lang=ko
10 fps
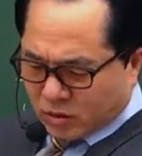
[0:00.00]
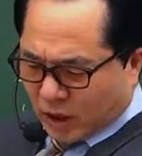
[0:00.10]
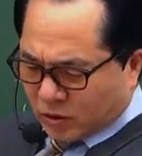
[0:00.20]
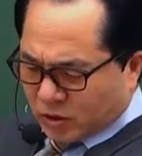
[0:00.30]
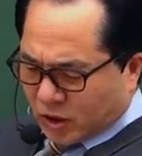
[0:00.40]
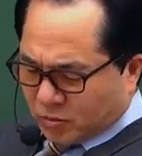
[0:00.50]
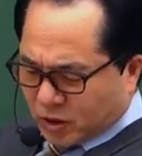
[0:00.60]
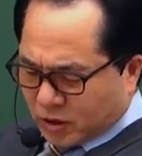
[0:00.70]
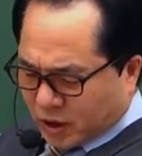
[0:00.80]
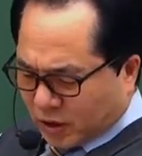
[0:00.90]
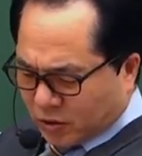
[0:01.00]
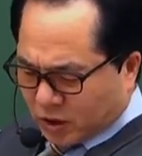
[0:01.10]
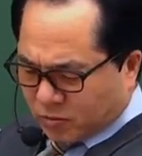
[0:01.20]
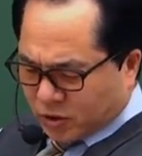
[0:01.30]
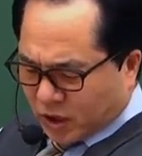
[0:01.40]
단원자보다
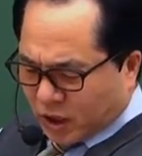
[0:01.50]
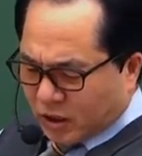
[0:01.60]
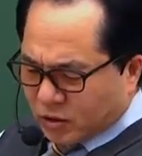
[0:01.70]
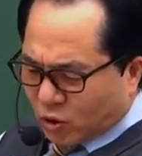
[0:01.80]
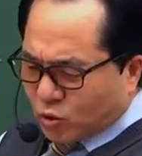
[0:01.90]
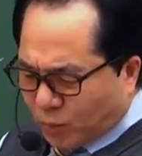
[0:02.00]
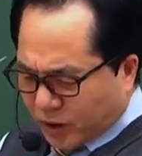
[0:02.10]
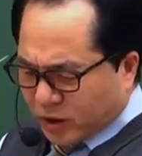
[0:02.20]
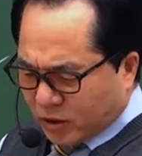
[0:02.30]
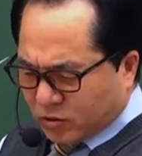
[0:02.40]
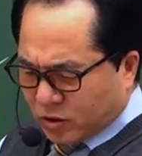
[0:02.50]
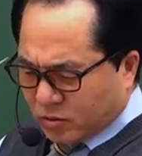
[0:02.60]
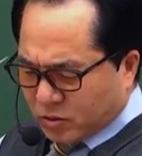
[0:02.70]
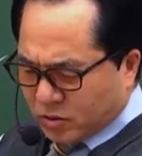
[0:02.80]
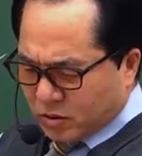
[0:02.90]
단원자 분자가 더 높아요.
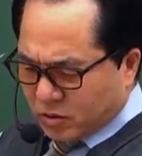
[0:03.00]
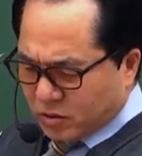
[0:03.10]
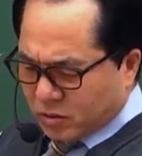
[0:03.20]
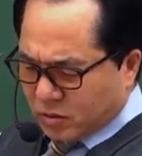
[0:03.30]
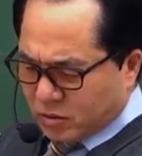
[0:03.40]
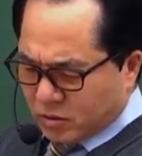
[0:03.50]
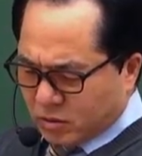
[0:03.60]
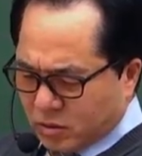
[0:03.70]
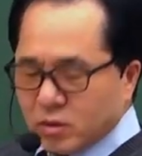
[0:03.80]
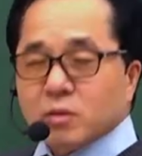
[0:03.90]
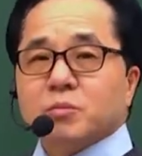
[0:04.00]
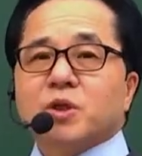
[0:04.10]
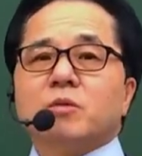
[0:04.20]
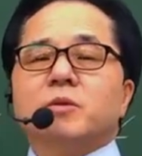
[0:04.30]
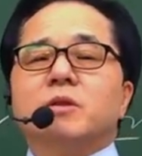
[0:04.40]
단원자보다
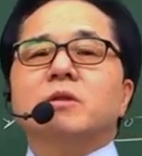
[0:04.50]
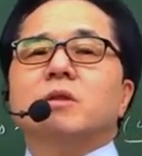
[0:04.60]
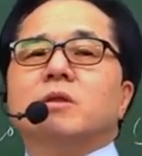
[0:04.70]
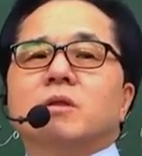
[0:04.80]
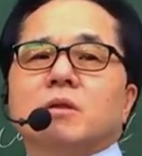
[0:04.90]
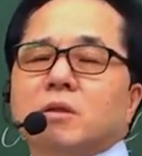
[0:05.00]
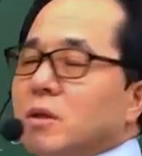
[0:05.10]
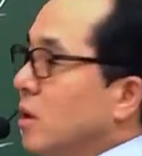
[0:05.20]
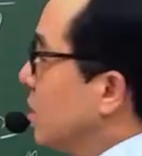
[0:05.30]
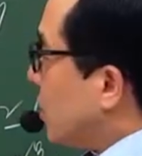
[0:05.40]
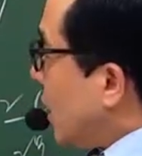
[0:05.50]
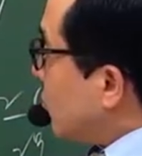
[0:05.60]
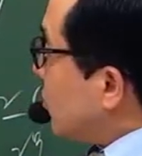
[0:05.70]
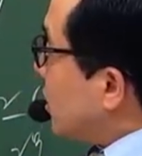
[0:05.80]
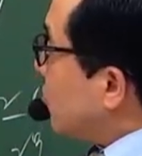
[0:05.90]
비열비는 네.
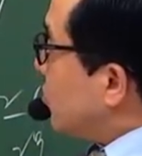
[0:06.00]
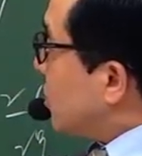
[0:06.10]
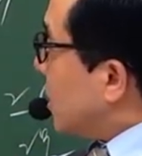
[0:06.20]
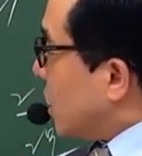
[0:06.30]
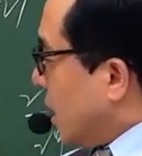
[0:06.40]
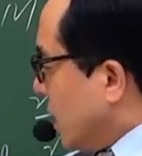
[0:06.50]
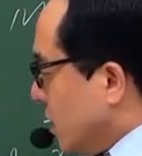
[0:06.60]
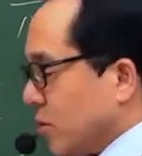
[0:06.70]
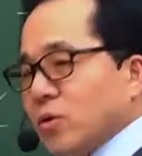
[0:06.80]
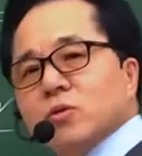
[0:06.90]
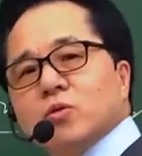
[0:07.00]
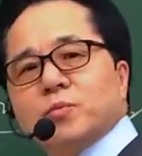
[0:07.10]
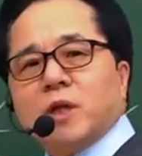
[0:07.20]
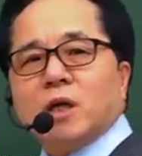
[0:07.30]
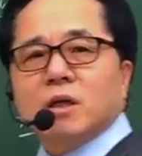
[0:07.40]
단원자 분자가 더
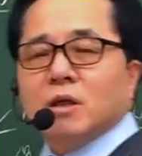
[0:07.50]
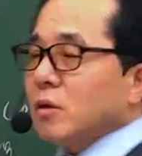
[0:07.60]
높다.